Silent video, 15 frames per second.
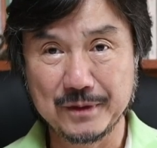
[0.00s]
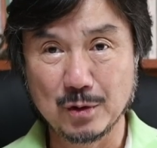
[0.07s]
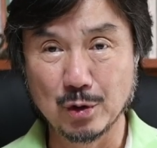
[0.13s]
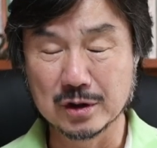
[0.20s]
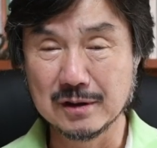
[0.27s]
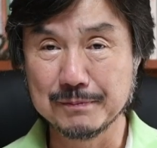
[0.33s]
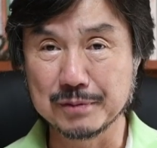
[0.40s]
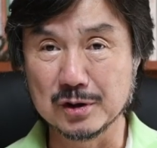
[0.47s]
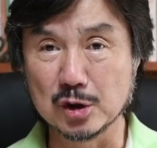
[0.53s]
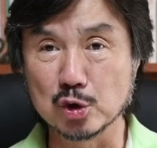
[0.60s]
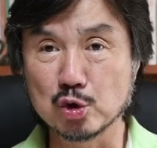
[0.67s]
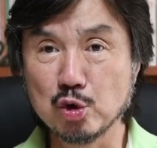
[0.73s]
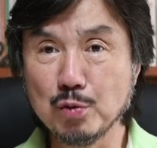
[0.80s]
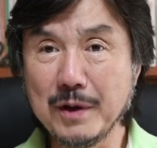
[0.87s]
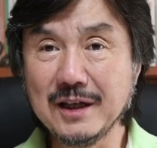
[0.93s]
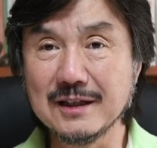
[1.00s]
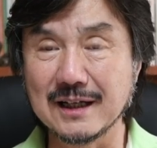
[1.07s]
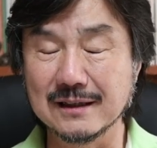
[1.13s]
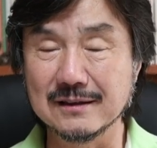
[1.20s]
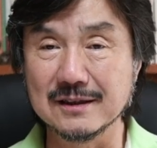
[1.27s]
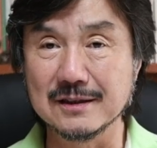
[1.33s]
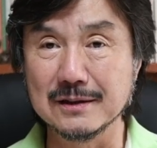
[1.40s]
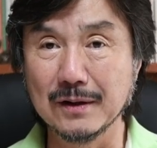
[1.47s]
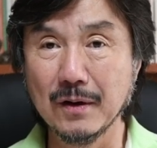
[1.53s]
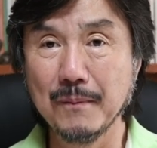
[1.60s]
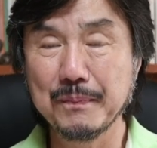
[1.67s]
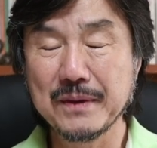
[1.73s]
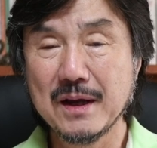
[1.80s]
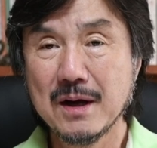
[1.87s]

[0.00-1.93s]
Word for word: 워터프론트, 수변이란 뜻이죠.